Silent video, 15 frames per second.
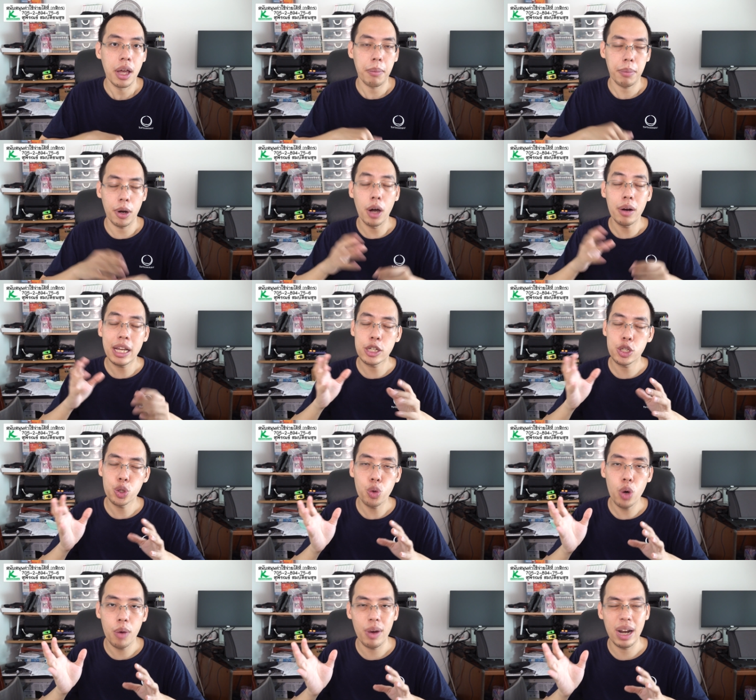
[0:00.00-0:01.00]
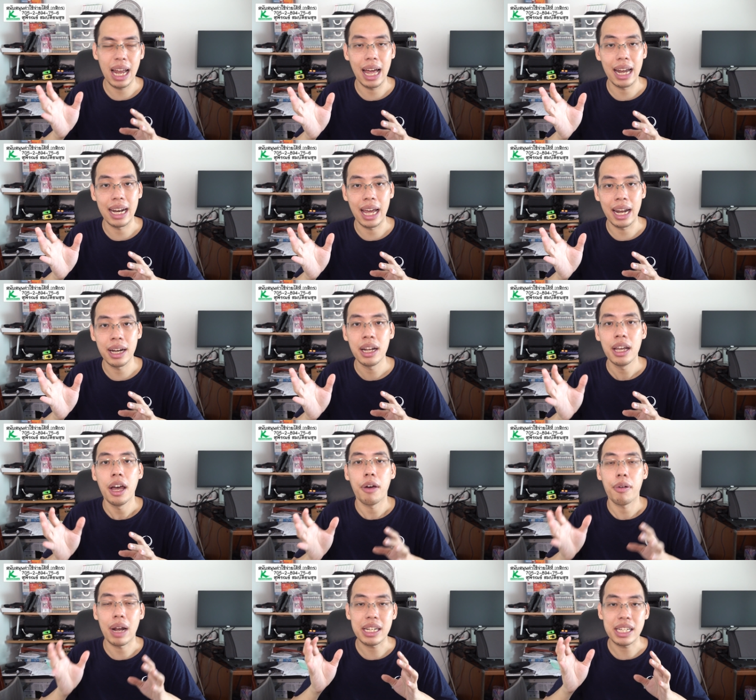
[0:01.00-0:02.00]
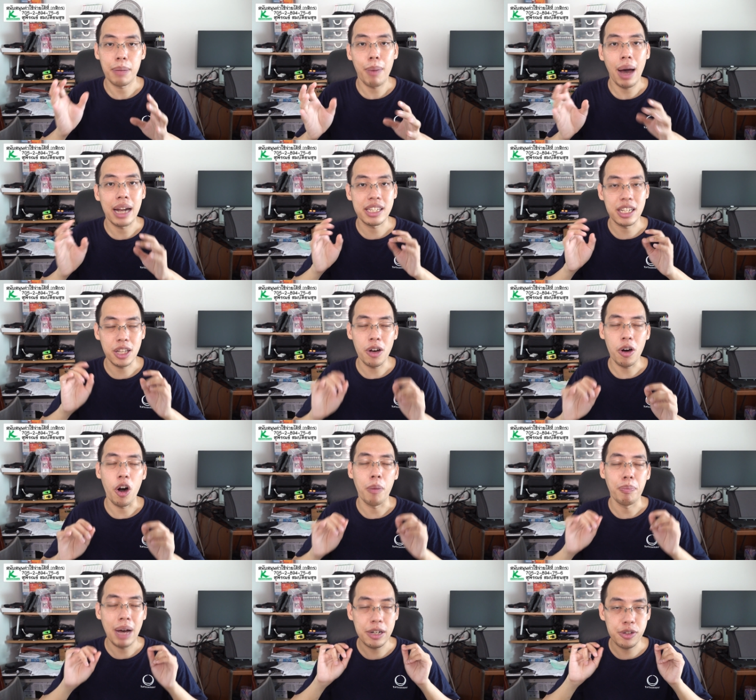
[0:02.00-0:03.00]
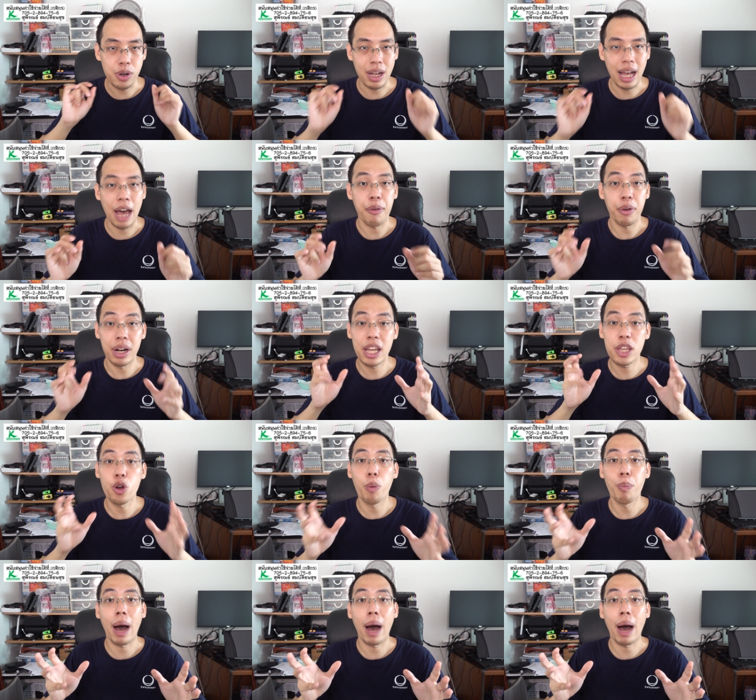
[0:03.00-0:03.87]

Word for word: เพราะในช่วงเวลานั้น รัฐบาลจะต้องออกมาตรการหรือนโย